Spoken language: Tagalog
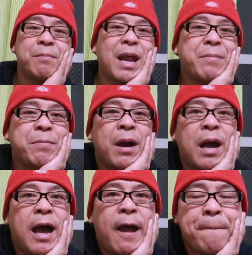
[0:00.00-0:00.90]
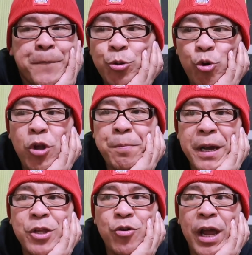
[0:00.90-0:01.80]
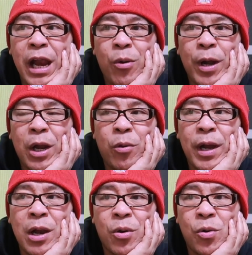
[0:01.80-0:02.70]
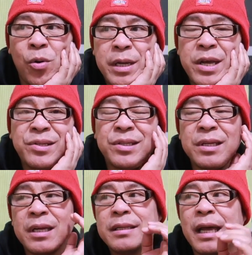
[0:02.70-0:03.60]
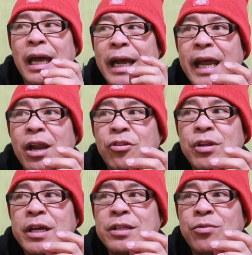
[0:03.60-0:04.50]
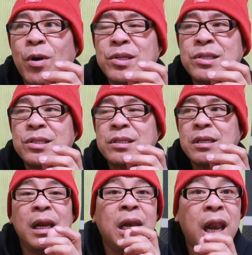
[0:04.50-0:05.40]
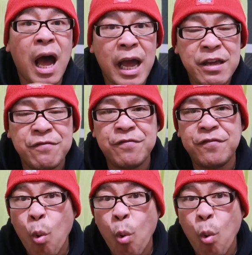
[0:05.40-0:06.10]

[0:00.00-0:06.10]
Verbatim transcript: marami mga tuloy pa rin yung hello, hello, hello, is nakalagay na doon na it was live.